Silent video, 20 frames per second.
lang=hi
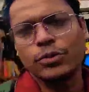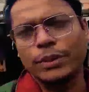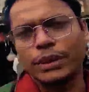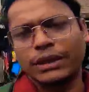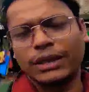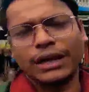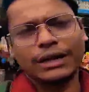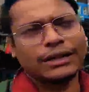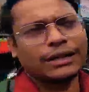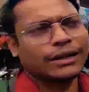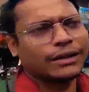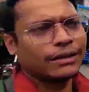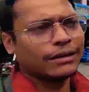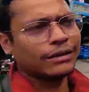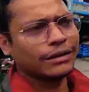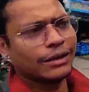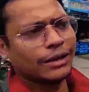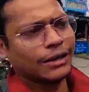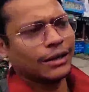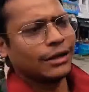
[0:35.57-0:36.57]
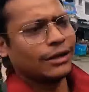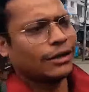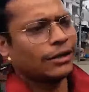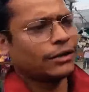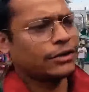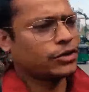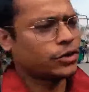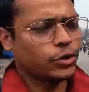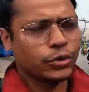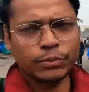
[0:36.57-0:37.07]
जो बंदा था ना
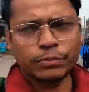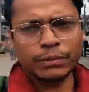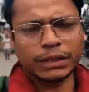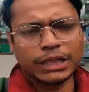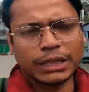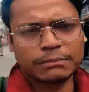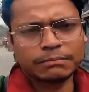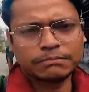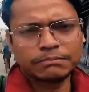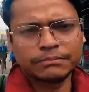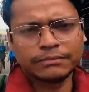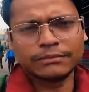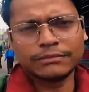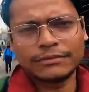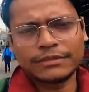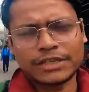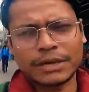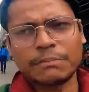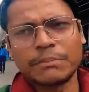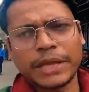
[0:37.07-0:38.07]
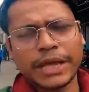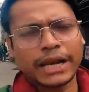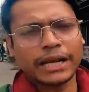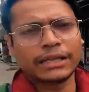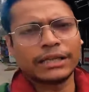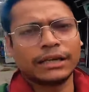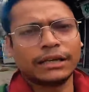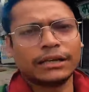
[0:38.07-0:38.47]
जो मतलब सिम दे रहा